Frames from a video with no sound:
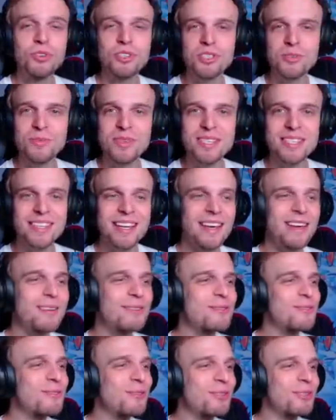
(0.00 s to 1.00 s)
Muitos
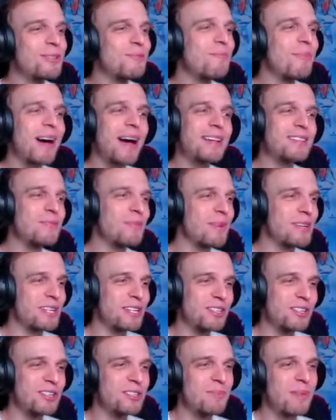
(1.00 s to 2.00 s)
mistérios no espaço
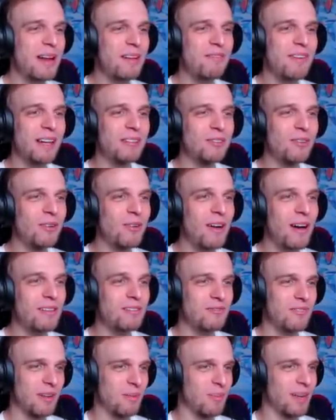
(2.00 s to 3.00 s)
pra gente desbravar no
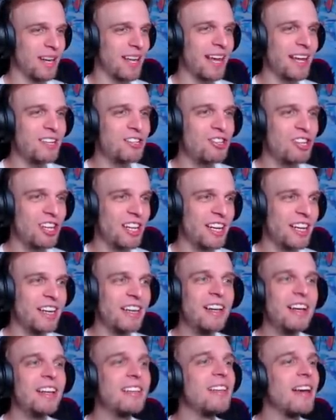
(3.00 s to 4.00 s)
House Flipper, quem
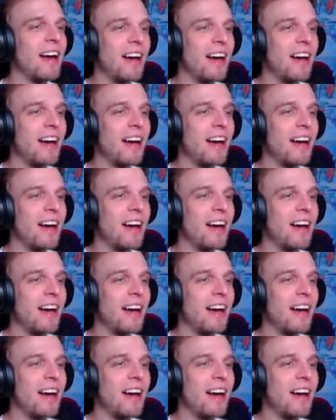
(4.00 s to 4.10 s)
diria.